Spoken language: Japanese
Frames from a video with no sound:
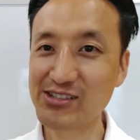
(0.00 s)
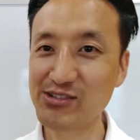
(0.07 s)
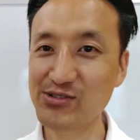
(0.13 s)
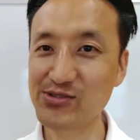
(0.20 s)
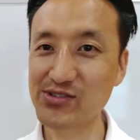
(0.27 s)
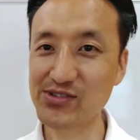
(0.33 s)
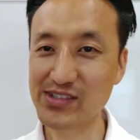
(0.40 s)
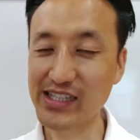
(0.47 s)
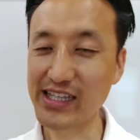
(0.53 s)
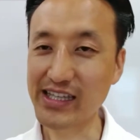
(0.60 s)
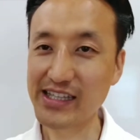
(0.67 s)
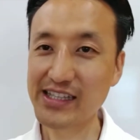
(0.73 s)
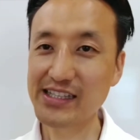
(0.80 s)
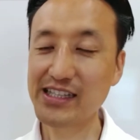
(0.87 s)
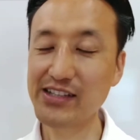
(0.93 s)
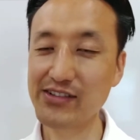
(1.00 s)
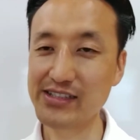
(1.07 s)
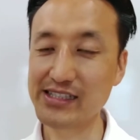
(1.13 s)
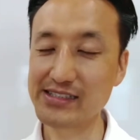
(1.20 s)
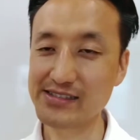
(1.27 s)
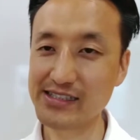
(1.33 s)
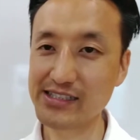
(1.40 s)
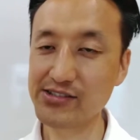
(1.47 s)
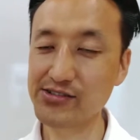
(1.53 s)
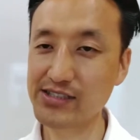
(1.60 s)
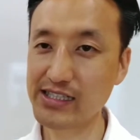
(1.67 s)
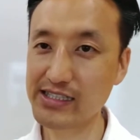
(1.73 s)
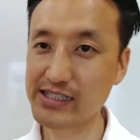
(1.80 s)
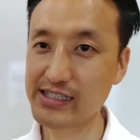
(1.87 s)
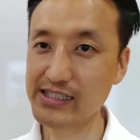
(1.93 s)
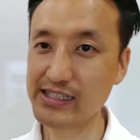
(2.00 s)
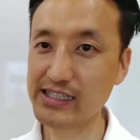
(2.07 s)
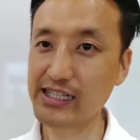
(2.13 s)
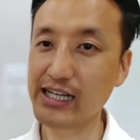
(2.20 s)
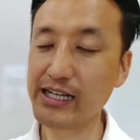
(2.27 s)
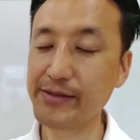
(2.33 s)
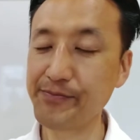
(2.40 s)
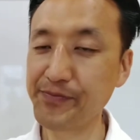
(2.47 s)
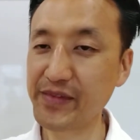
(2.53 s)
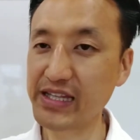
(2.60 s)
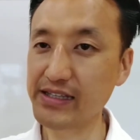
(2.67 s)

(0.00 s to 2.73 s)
ということで、ではですね、床から